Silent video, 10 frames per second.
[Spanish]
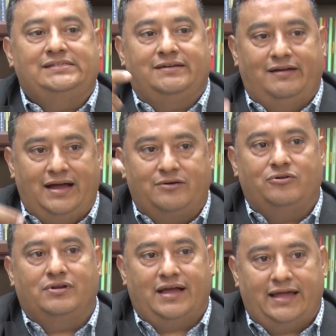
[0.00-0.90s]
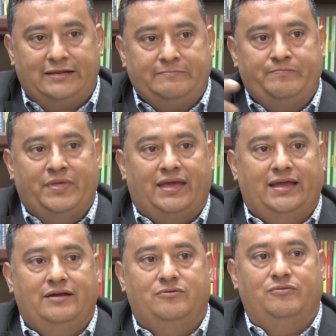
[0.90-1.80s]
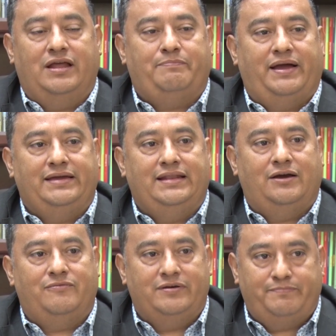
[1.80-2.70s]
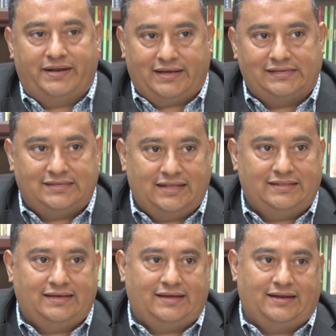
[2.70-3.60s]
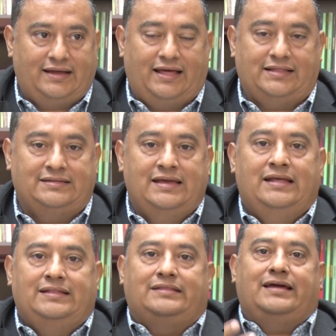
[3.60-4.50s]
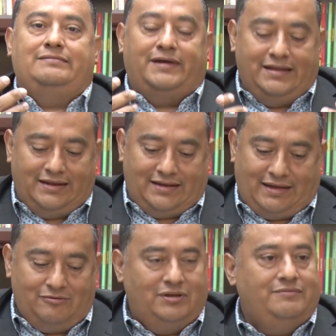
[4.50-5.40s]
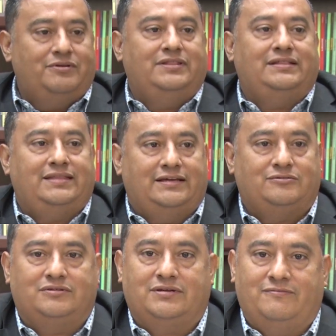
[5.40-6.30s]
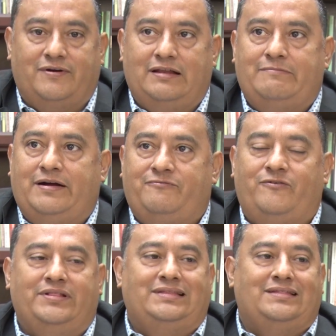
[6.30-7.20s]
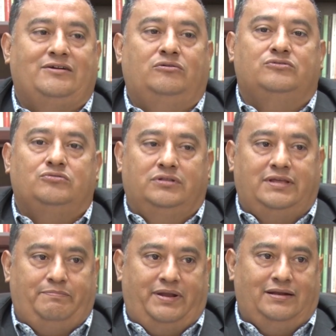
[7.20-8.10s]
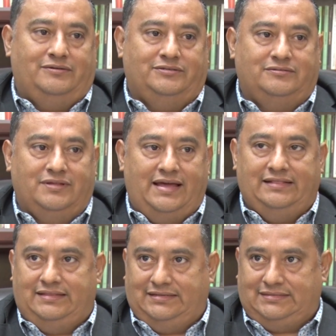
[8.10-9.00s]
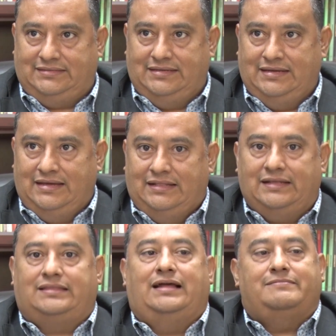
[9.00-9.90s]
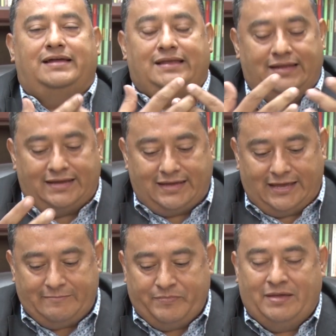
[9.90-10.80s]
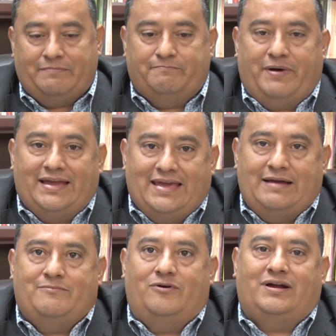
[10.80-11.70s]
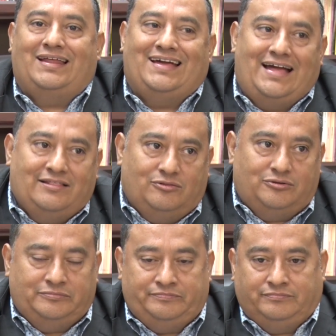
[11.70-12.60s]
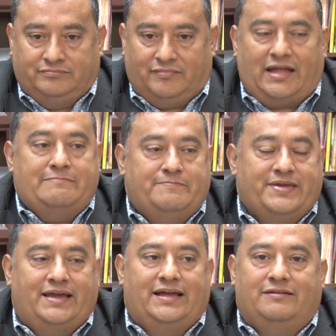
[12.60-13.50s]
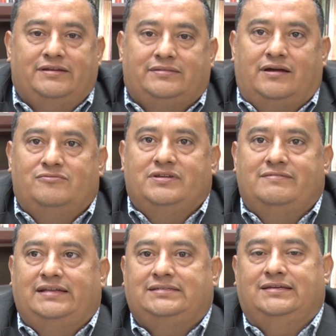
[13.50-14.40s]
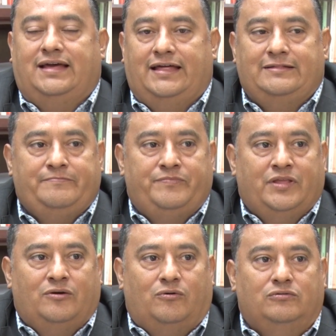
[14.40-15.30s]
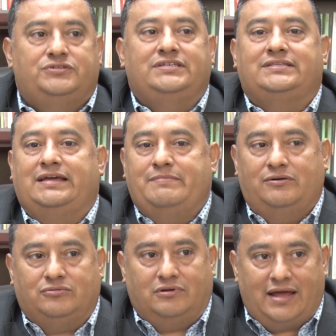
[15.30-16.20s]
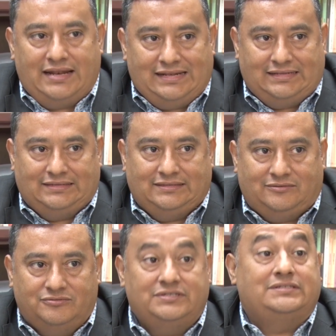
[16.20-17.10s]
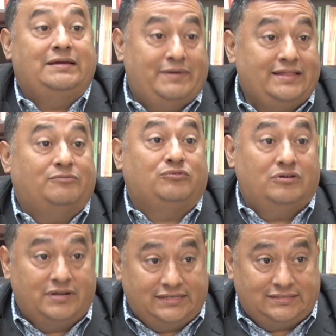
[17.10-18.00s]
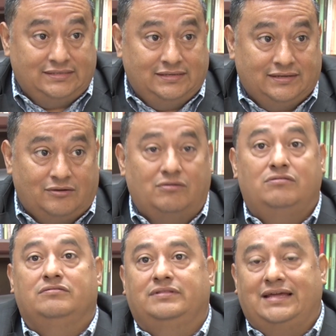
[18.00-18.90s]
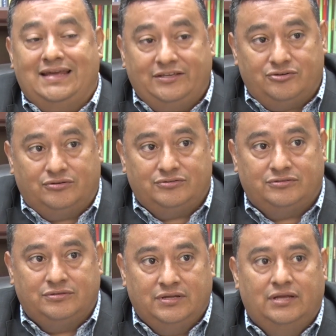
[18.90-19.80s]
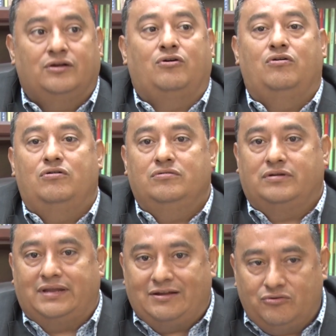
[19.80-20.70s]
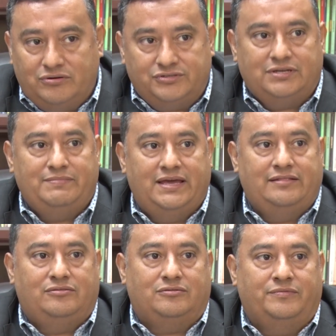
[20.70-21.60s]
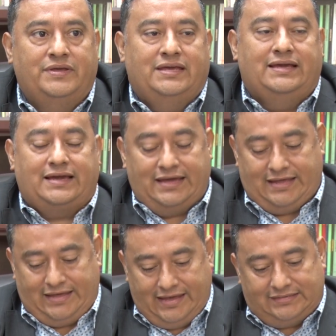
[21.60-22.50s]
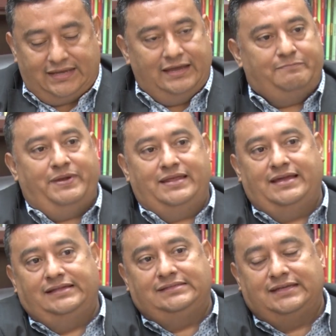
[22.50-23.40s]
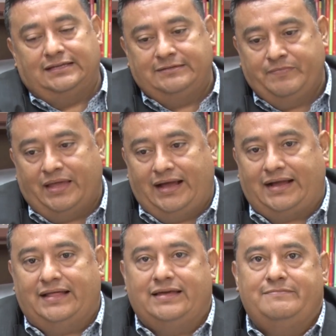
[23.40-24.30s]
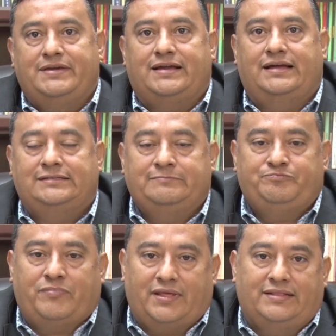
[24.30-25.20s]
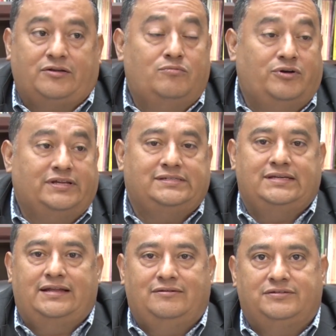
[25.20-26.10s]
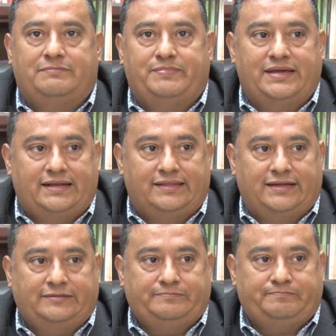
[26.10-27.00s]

se van a colgar en una página web para que sean descargadas. De tal manera que los libros de texto se vuelvan fuente de consulta para los estudiantes. De tal manera que vayamos creando también en nuestra universidad un sistema autoral, un sistema de autores con derechos, con reconocimiento y que esas experiencias académicas, como decía, no se pierdan.